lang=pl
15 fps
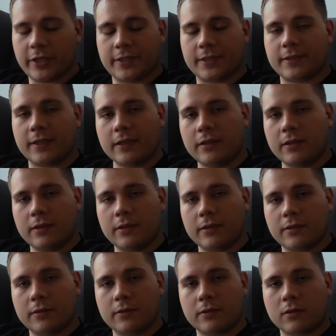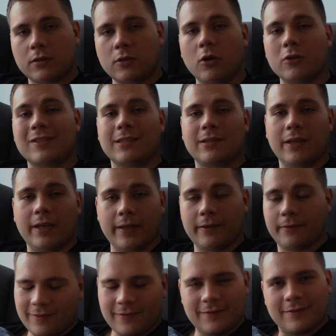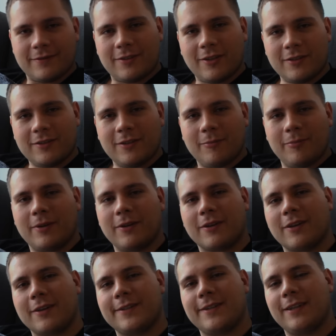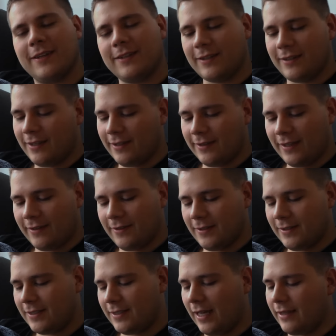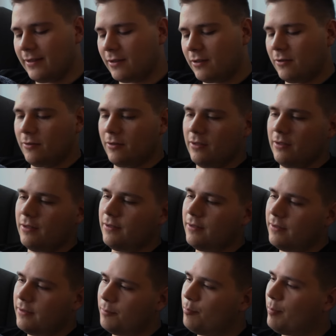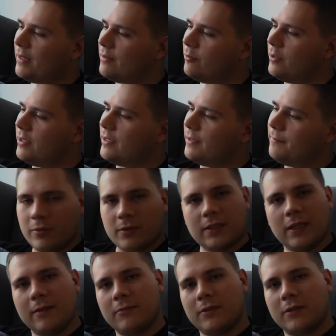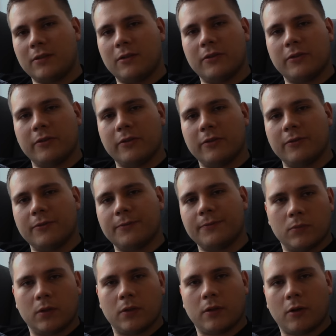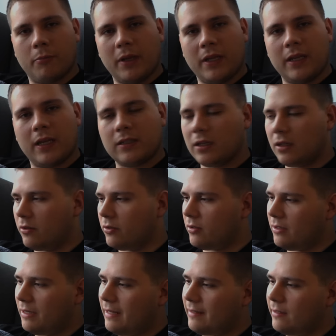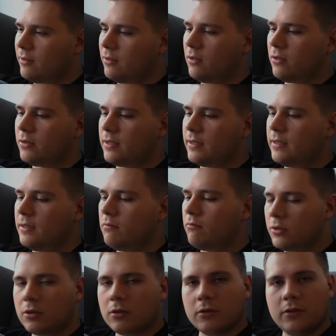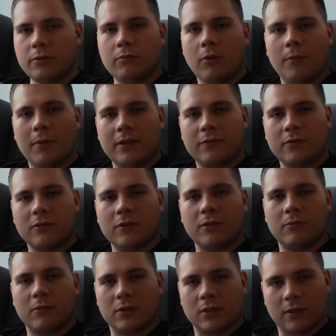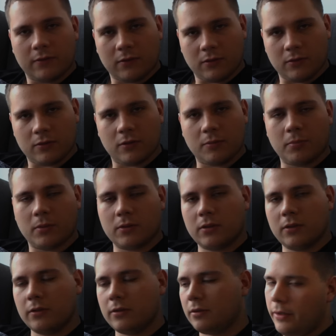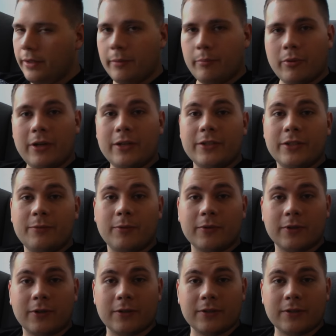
Dzisiaj jest taki Koc Day. To jest dobre określenie na, na ten stan, który panuje. Po całym tygodniu robienia czegoś od rana do nocy przychodzi moment, w którym można w końcu odpocząć i poleżeć pod